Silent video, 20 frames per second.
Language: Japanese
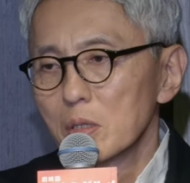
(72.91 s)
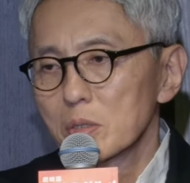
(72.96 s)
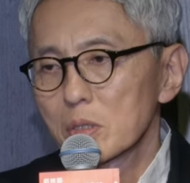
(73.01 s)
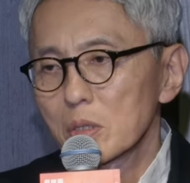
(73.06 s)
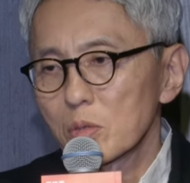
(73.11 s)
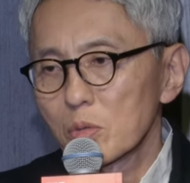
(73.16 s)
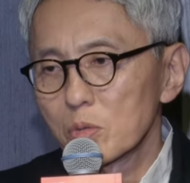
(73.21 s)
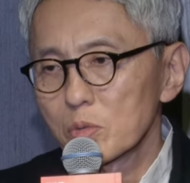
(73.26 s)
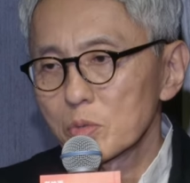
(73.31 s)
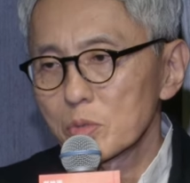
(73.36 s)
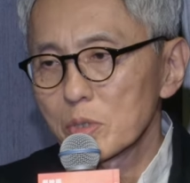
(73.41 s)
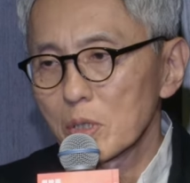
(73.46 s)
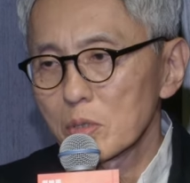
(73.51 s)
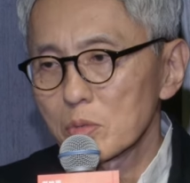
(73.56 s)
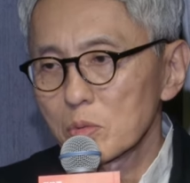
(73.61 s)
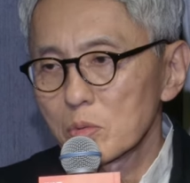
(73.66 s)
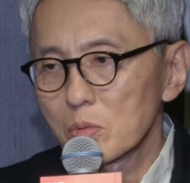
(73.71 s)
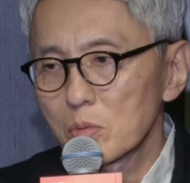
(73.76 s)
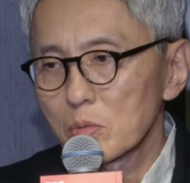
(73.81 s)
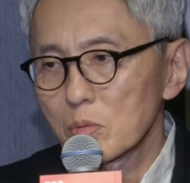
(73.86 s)
ただ本当にあ
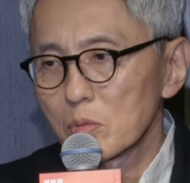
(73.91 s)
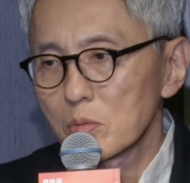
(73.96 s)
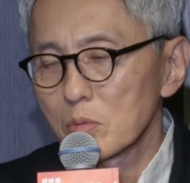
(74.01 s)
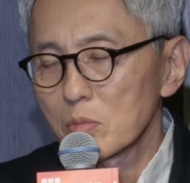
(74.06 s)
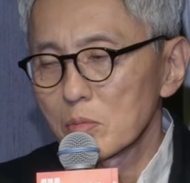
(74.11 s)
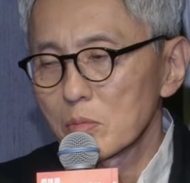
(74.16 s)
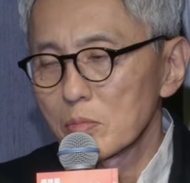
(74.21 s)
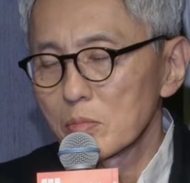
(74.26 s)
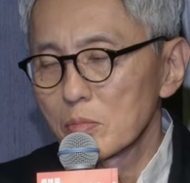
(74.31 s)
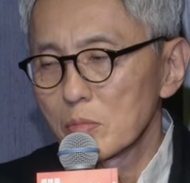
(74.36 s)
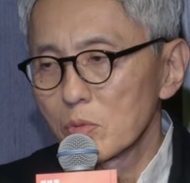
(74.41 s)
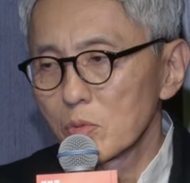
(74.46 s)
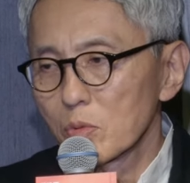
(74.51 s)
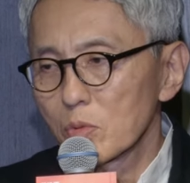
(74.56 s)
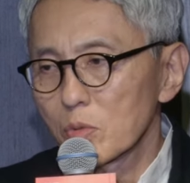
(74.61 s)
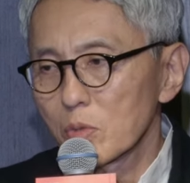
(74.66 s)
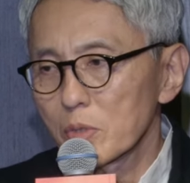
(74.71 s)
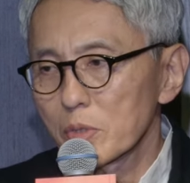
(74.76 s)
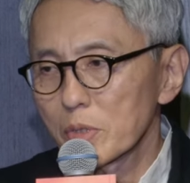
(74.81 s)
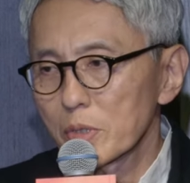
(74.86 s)
のもう
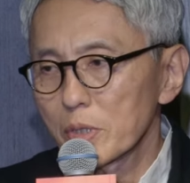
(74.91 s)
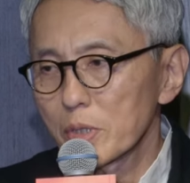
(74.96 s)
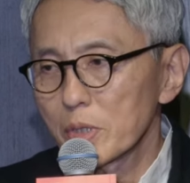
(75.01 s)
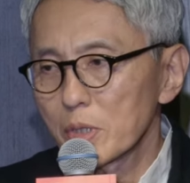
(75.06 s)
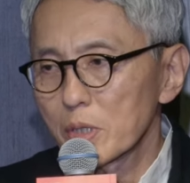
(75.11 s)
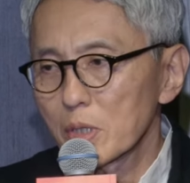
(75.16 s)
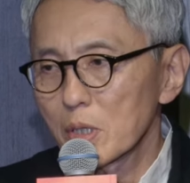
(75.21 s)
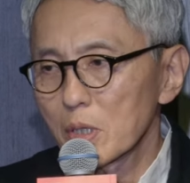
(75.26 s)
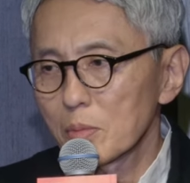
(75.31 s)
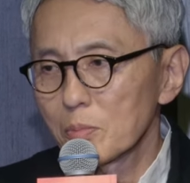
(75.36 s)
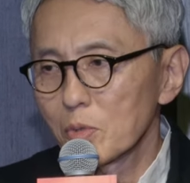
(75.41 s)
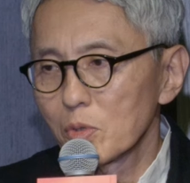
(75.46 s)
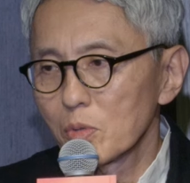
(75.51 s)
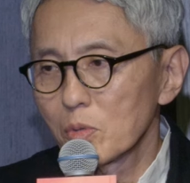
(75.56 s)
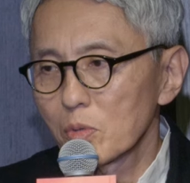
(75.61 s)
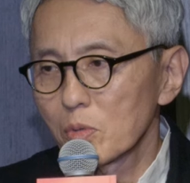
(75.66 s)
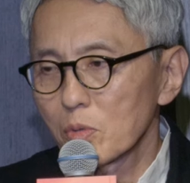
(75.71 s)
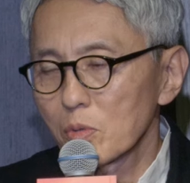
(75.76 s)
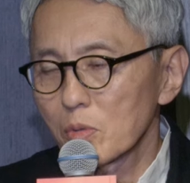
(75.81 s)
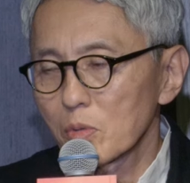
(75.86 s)
これで映画
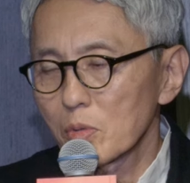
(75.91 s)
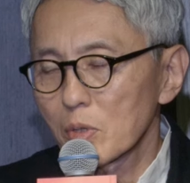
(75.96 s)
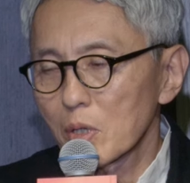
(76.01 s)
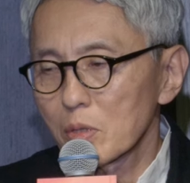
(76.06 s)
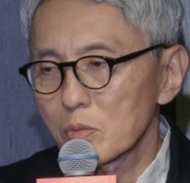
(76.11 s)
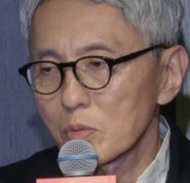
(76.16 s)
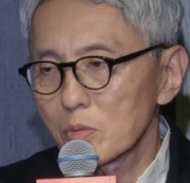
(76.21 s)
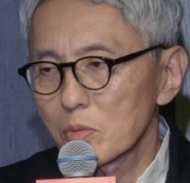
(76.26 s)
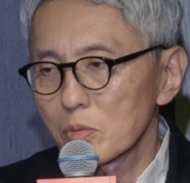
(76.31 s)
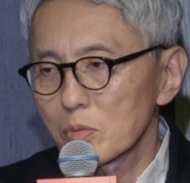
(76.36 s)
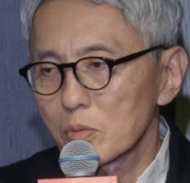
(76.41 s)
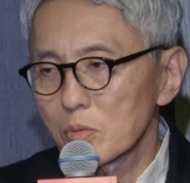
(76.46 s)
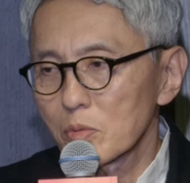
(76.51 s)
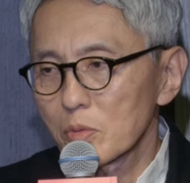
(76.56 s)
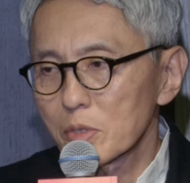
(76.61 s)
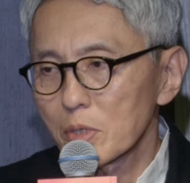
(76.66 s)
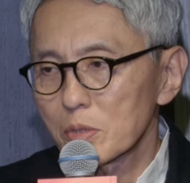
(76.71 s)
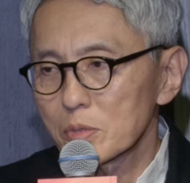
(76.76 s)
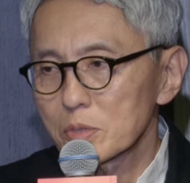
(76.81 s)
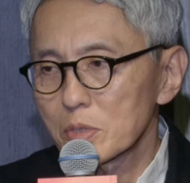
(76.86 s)
もあの
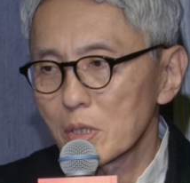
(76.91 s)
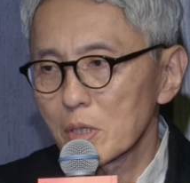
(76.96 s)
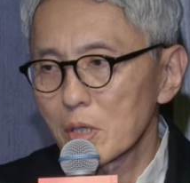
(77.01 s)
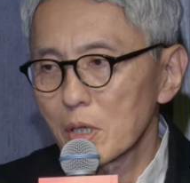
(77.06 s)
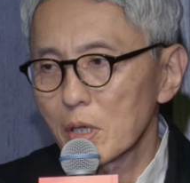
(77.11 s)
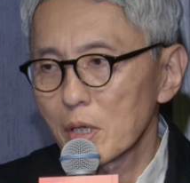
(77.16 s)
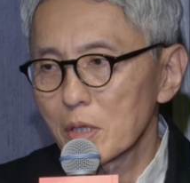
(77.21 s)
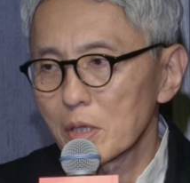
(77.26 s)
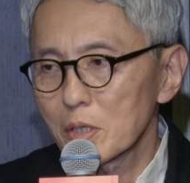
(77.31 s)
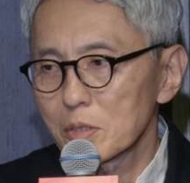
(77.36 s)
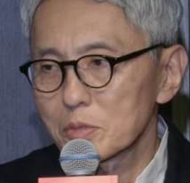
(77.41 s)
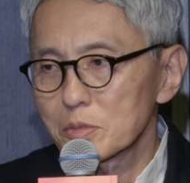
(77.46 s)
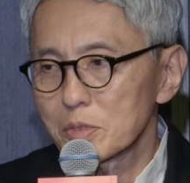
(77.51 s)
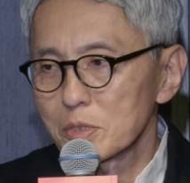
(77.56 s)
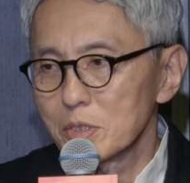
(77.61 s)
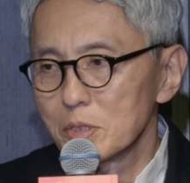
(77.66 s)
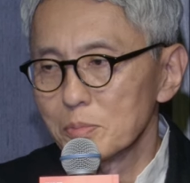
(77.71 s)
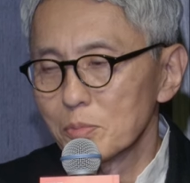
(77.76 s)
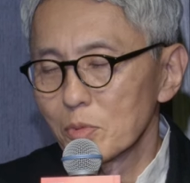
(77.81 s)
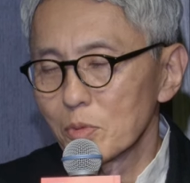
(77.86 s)
お客さんが入らず
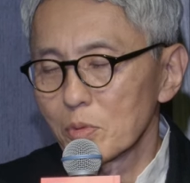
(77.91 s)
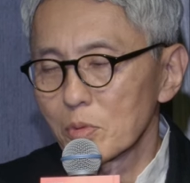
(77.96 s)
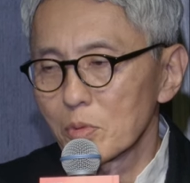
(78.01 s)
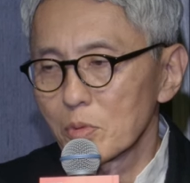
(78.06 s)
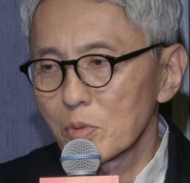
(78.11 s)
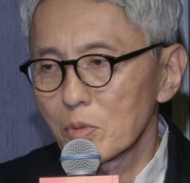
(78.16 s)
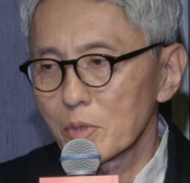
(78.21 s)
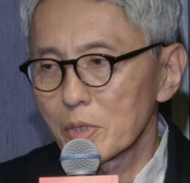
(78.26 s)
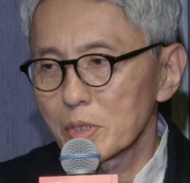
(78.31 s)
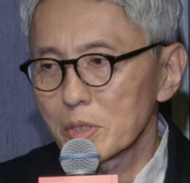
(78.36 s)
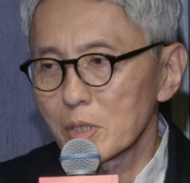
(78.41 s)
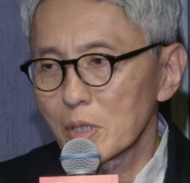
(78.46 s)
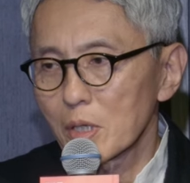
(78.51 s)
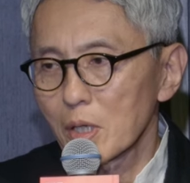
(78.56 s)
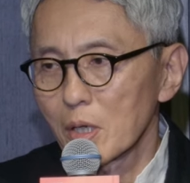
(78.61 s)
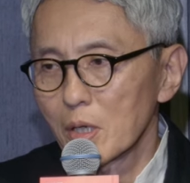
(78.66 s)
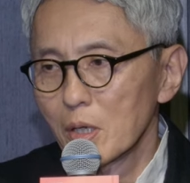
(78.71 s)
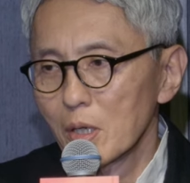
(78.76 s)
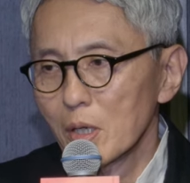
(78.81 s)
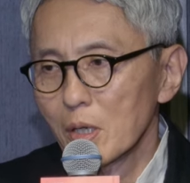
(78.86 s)
にもうこけた
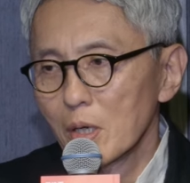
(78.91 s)
ら